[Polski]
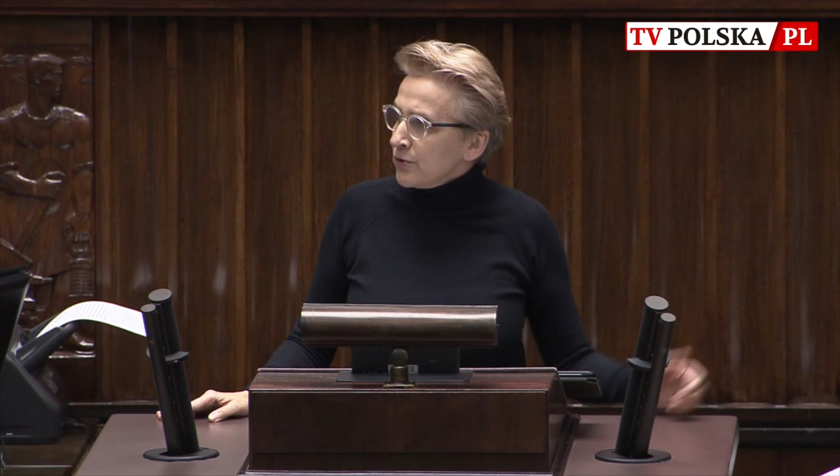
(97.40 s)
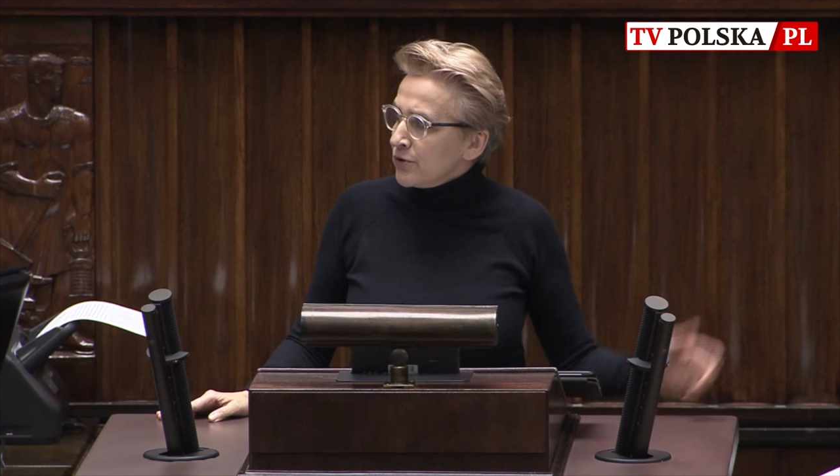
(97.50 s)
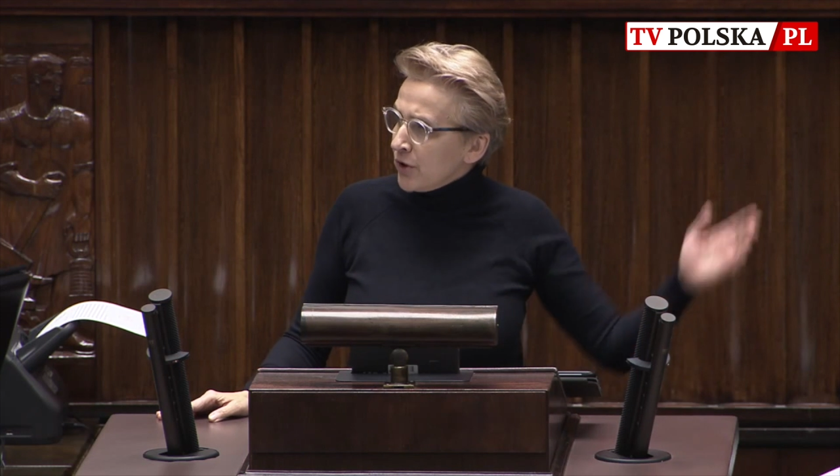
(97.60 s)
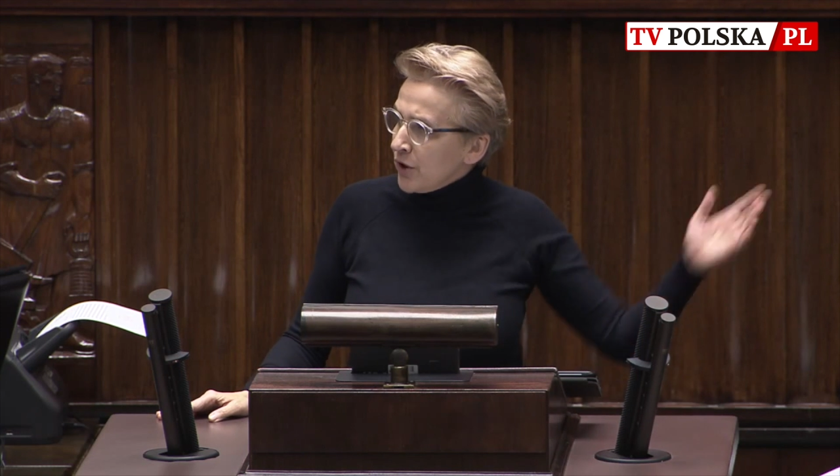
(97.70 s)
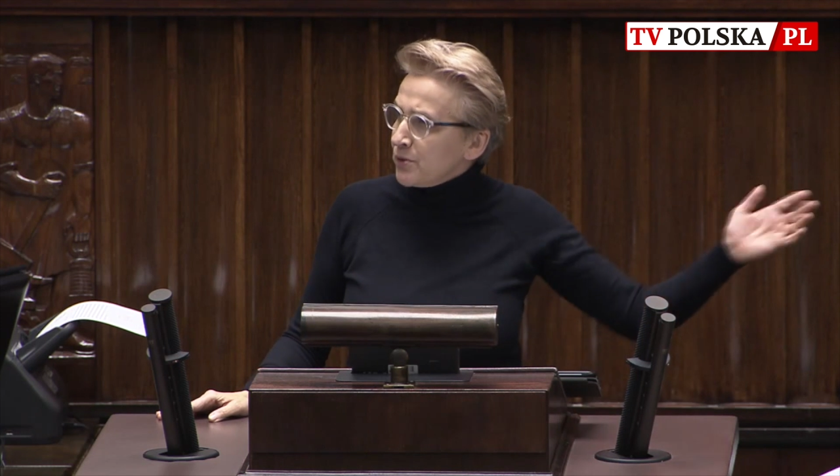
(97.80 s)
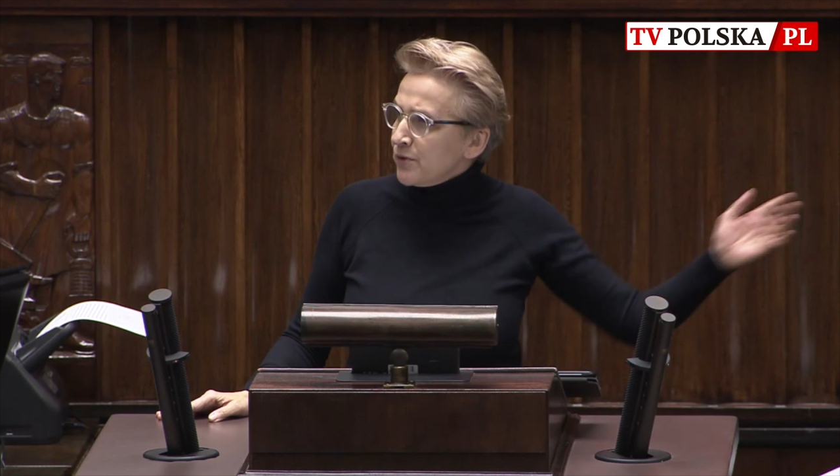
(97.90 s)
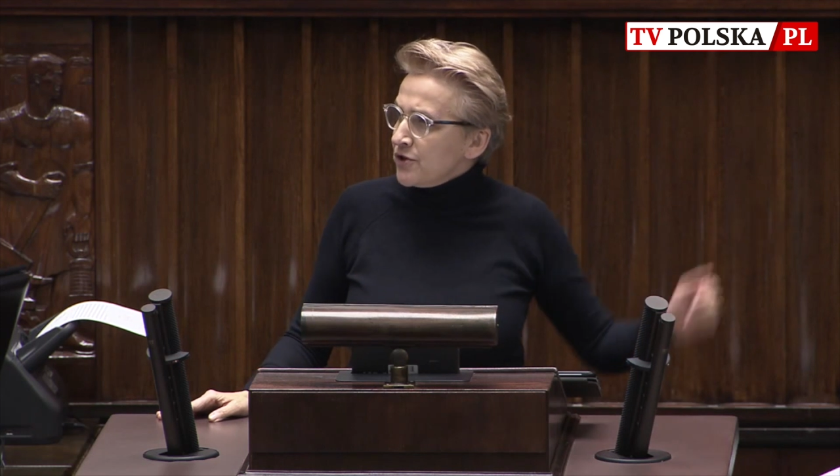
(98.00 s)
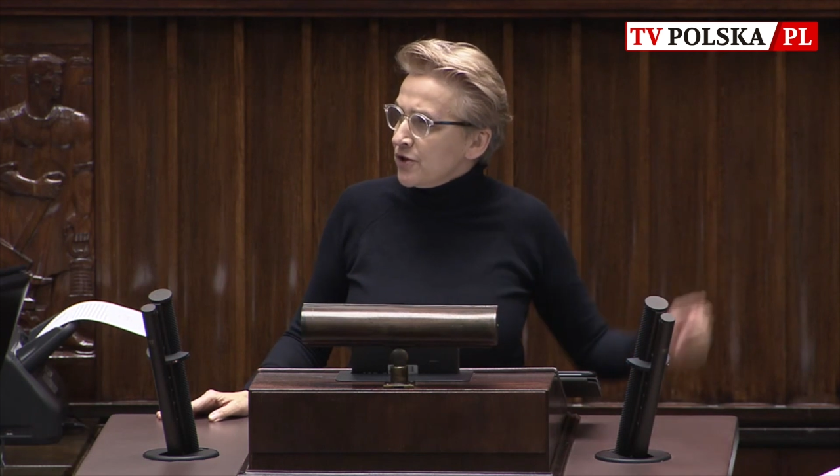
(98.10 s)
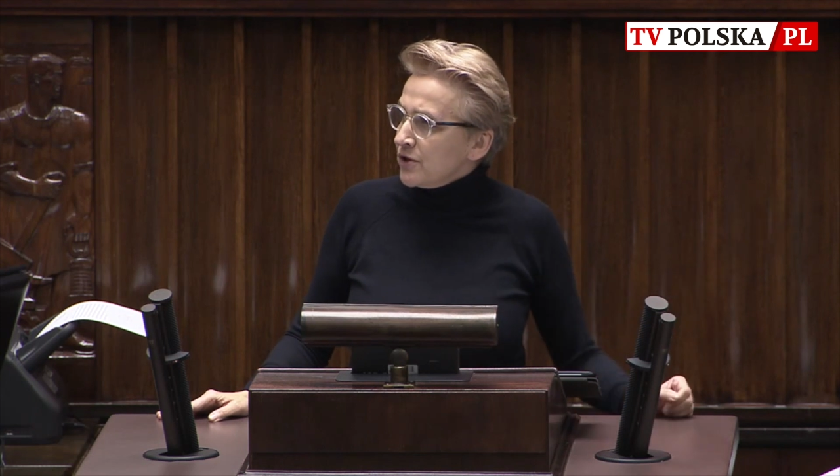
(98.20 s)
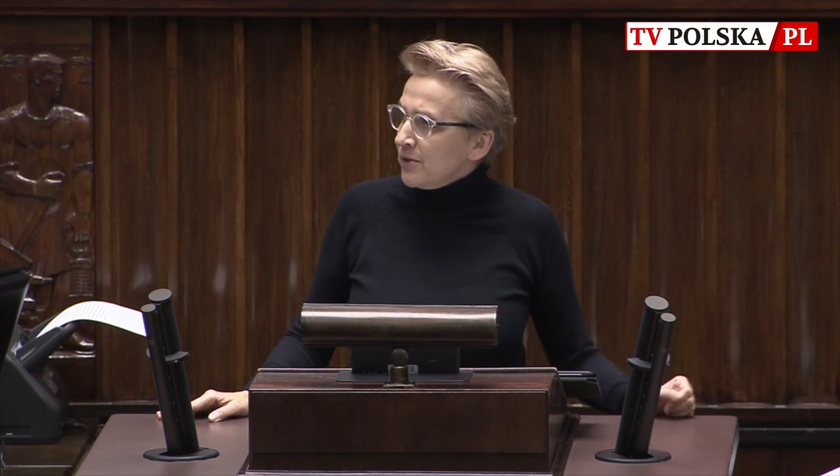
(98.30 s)
którego
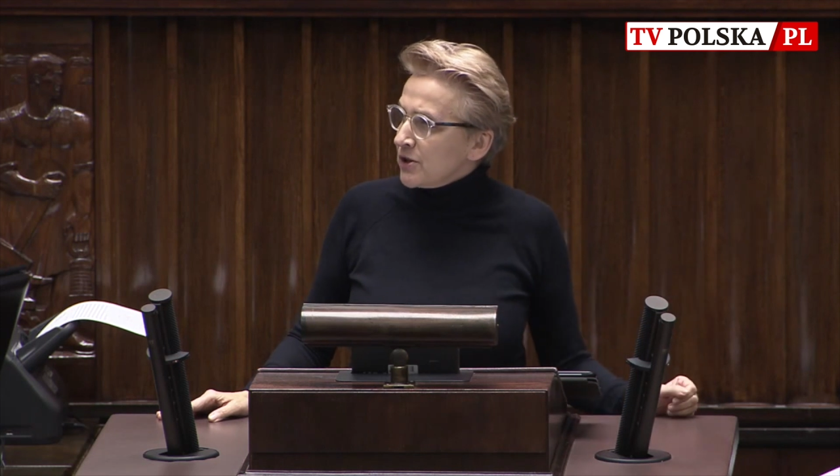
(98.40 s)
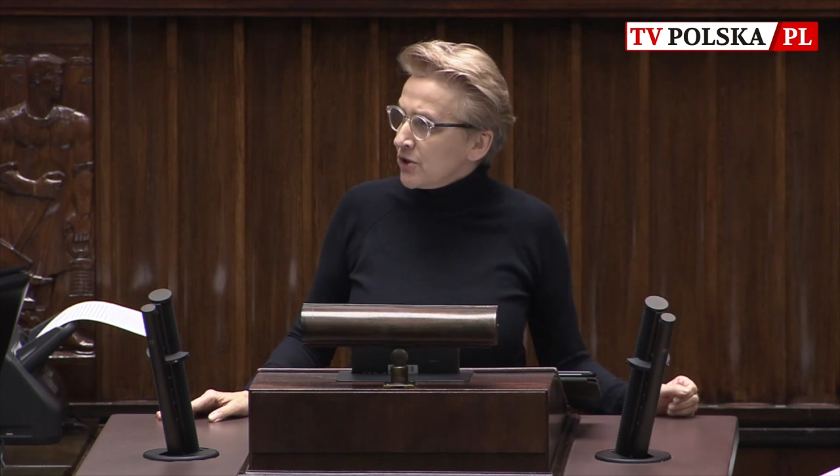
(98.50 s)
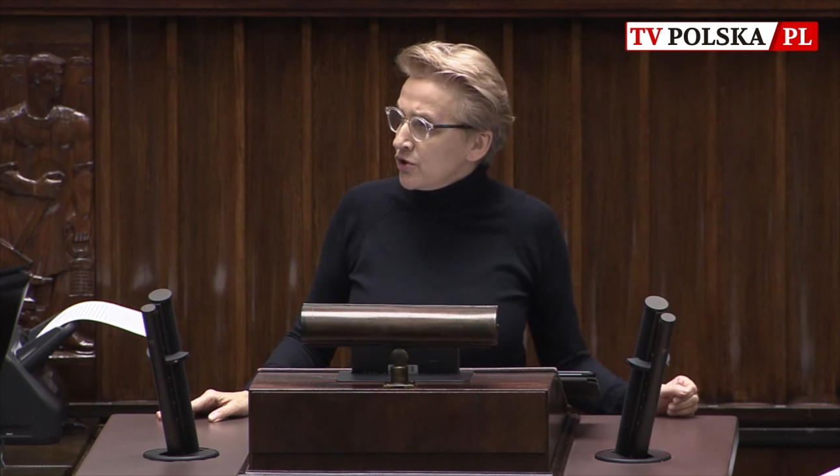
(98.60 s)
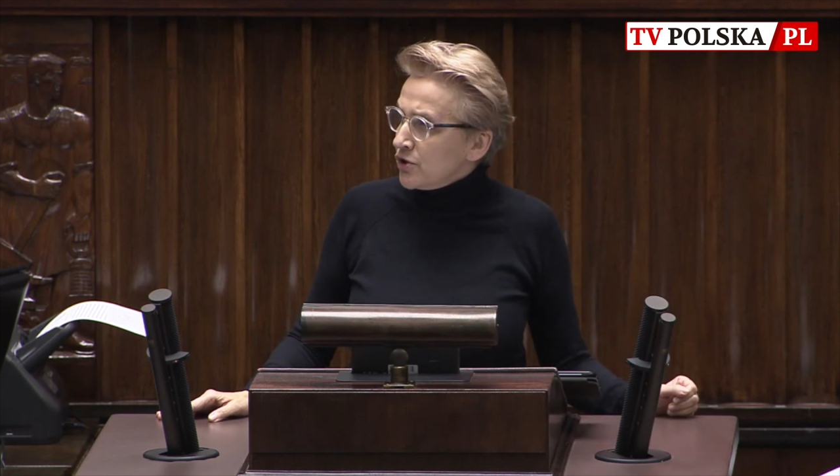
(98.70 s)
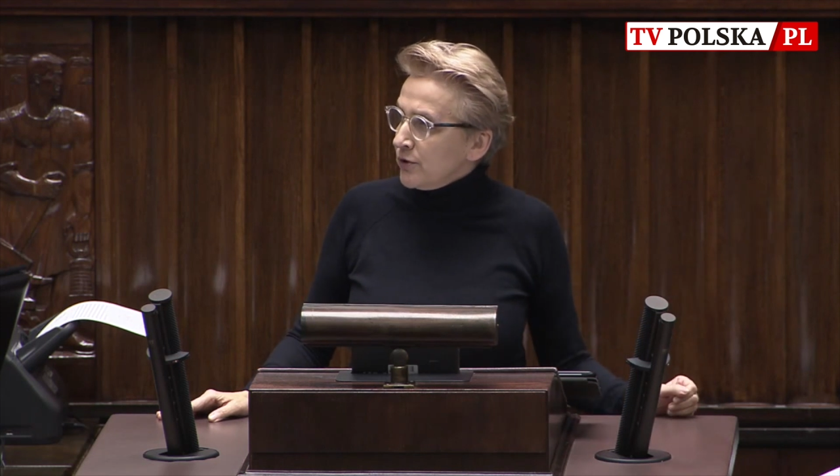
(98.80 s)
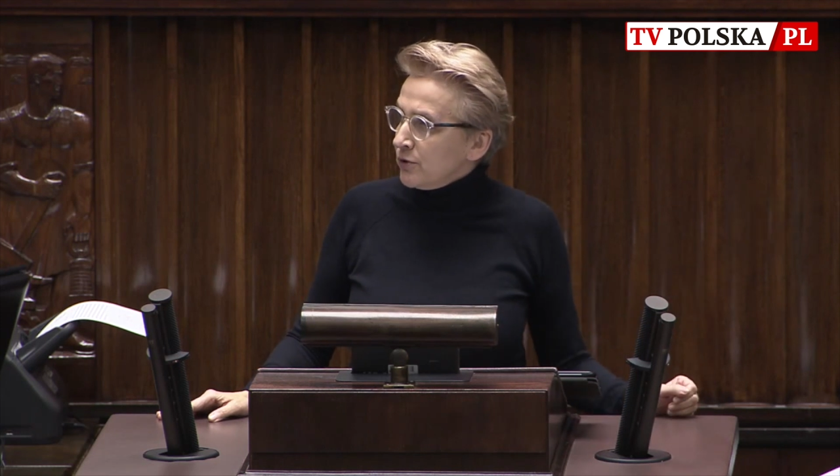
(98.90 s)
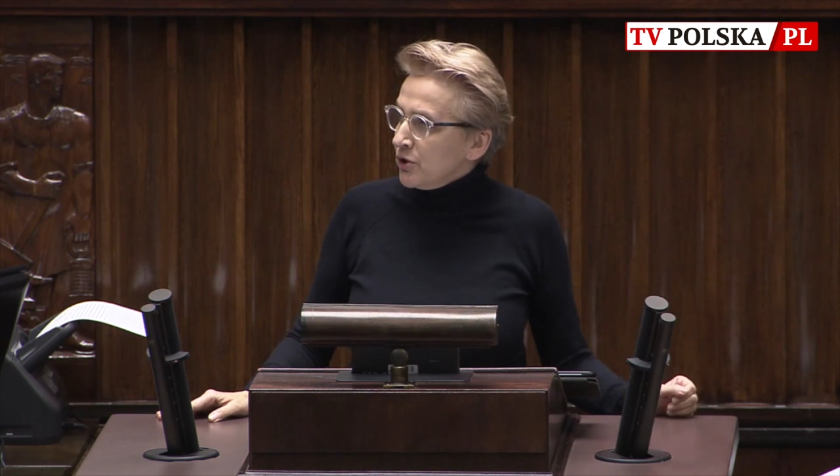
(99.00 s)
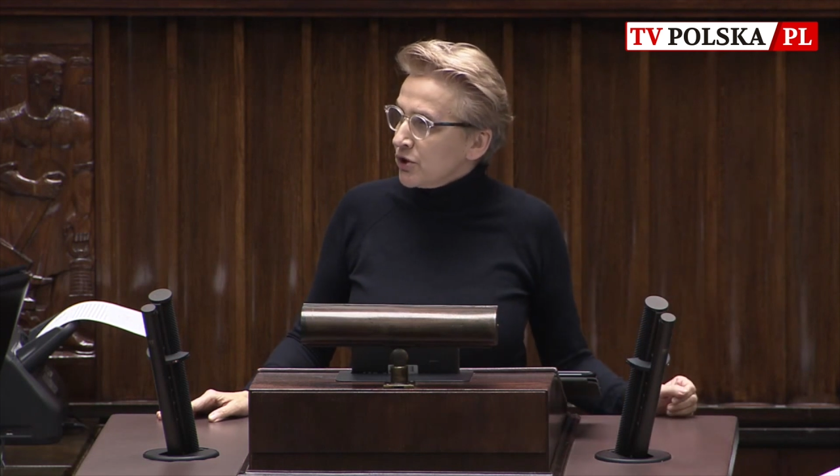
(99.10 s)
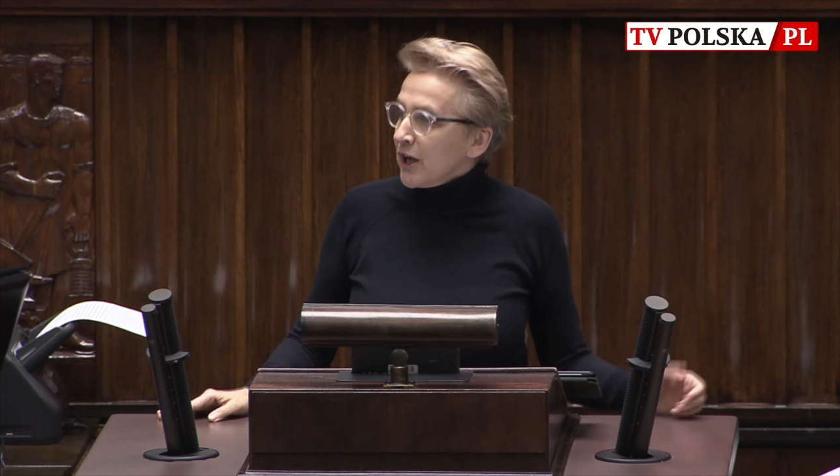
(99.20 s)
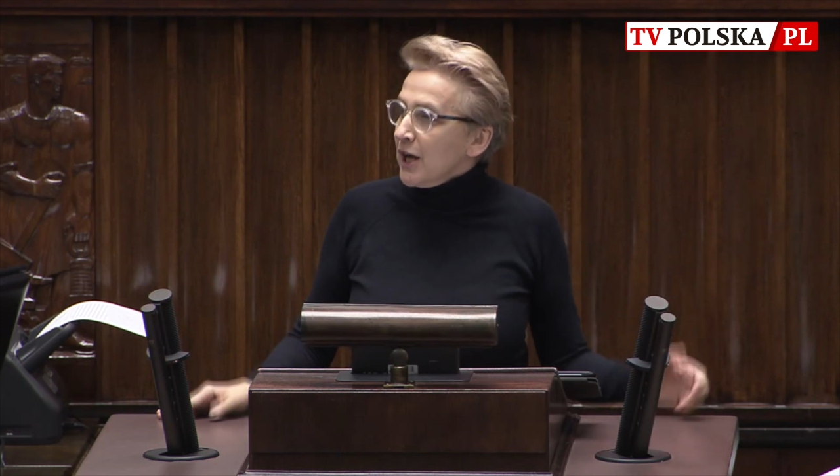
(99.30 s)
przewodniczącym jest Krzysztof
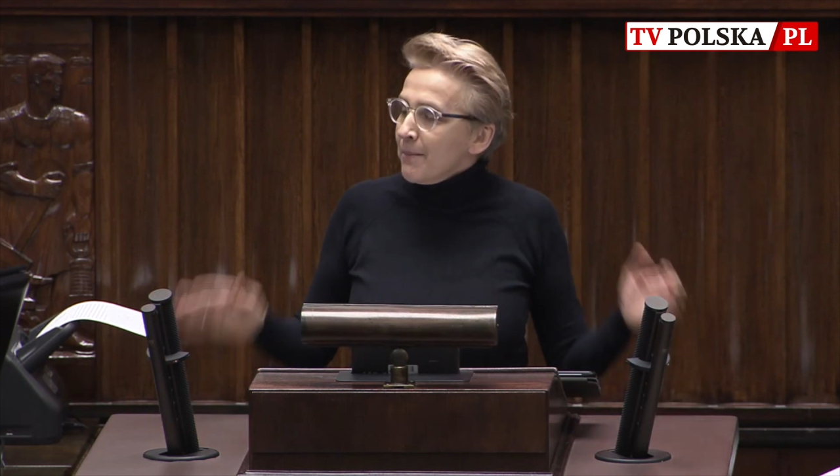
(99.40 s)
Śmiszek,